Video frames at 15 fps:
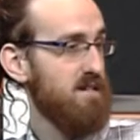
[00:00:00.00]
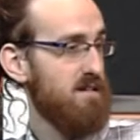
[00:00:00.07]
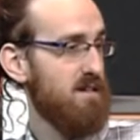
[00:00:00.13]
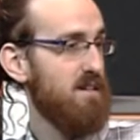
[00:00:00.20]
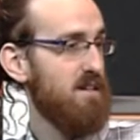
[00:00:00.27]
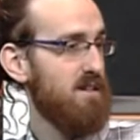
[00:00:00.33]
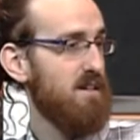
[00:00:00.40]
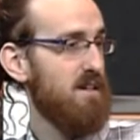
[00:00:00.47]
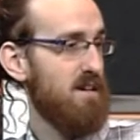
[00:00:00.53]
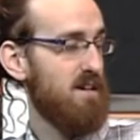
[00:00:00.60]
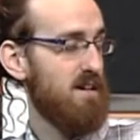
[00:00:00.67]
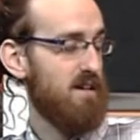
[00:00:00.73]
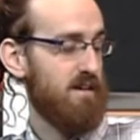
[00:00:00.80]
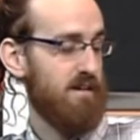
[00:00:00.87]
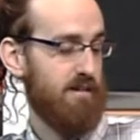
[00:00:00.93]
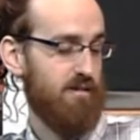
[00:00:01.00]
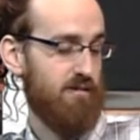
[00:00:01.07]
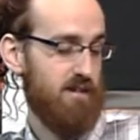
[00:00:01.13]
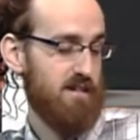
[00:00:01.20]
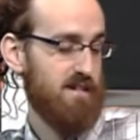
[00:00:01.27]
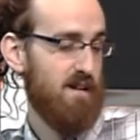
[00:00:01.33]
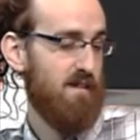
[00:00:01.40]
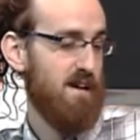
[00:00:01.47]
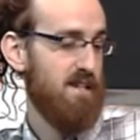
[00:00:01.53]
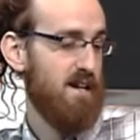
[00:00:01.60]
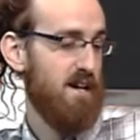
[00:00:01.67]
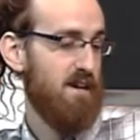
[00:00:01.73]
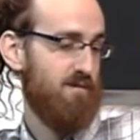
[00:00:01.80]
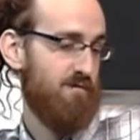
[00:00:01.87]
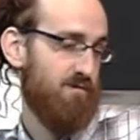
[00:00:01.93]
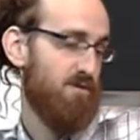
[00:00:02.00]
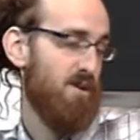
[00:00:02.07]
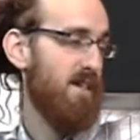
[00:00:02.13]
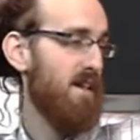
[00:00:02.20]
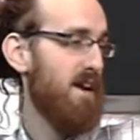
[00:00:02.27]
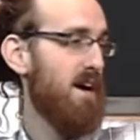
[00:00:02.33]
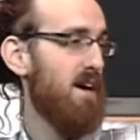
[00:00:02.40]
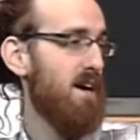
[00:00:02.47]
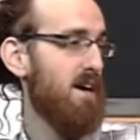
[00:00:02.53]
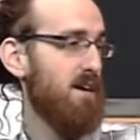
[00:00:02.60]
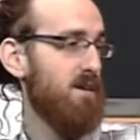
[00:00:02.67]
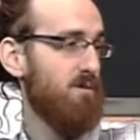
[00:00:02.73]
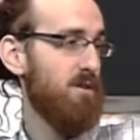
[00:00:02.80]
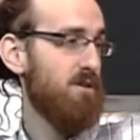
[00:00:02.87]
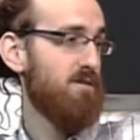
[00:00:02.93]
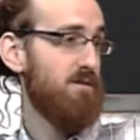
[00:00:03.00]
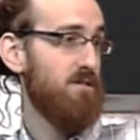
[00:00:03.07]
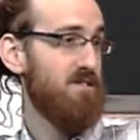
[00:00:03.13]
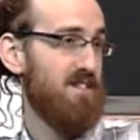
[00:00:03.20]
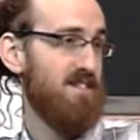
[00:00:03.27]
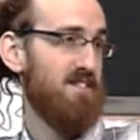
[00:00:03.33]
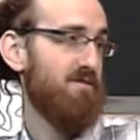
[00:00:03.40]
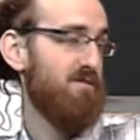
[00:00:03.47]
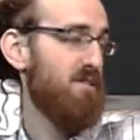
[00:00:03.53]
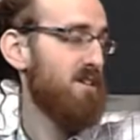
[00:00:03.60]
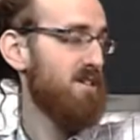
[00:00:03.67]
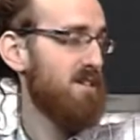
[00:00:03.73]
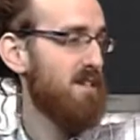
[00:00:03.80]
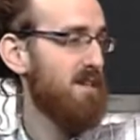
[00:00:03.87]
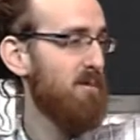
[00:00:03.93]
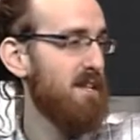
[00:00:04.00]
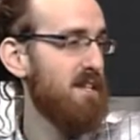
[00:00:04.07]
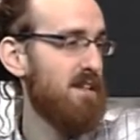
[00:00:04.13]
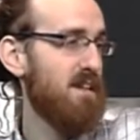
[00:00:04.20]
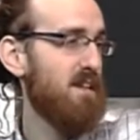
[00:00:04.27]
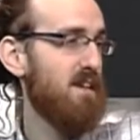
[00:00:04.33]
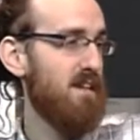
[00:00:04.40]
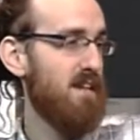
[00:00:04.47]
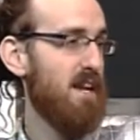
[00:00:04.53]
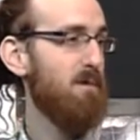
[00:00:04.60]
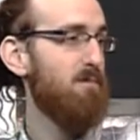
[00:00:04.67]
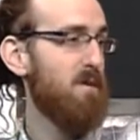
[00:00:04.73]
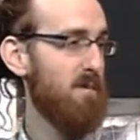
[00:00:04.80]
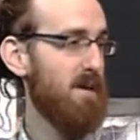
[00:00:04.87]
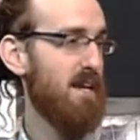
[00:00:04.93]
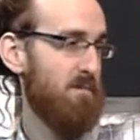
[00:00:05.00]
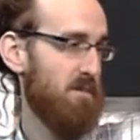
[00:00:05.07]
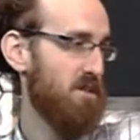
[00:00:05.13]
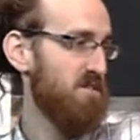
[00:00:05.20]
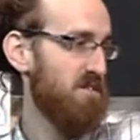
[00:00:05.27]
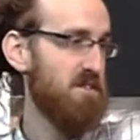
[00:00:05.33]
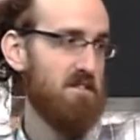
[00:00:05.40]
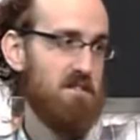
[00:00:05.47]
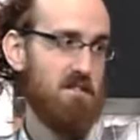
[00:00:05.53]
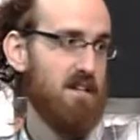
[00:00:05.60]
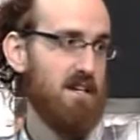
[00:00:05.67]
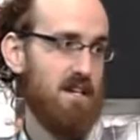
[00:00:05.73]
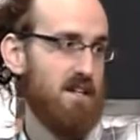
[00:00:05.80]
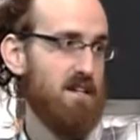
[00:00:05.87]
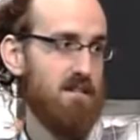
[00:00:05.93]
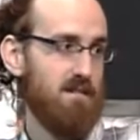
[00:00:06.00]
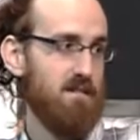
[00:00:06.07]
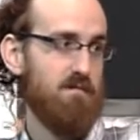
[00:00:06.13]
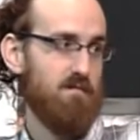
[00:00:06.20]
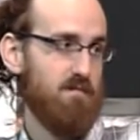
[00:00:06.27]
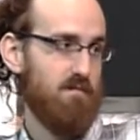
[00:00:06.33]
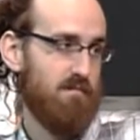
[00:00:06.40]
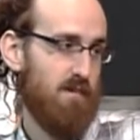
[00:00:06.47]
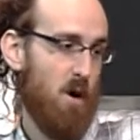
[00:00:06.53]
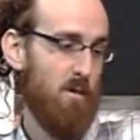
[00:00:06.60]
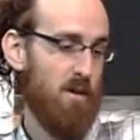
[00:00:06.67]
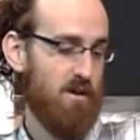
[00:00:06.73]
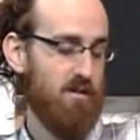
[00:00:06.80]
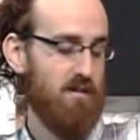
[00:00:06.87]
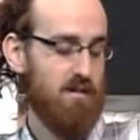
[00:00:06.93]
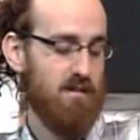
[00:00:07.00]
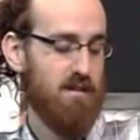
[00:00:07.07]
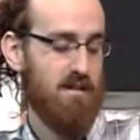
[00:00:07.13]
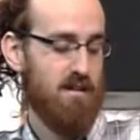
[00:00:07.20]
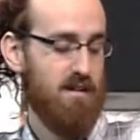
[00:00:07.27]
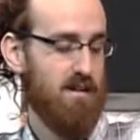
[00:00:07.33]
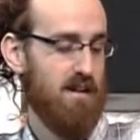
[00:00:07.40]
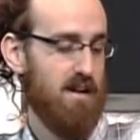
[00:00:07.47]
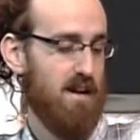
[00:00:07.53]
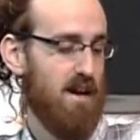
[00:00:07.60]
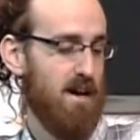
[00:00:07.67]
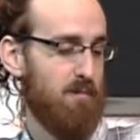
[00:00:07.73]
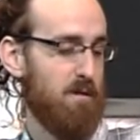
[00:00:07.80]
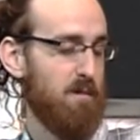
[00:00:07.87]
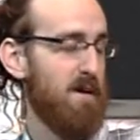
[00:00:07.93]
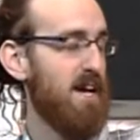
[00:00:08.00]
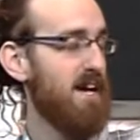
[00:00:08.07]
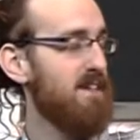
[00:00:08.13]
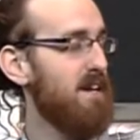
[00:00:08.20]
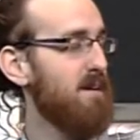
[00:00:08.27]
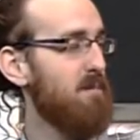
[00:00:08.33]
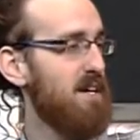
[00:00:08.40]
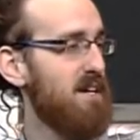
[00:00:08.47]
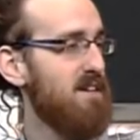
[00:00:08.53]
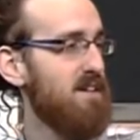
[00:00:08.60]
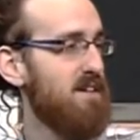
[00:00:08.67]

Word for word: sí, eh, con esa banda fue una de las, bueno, no sé si fue exactamente de las primeras, pero sí, yo creo que más o menos en las primeras etapas,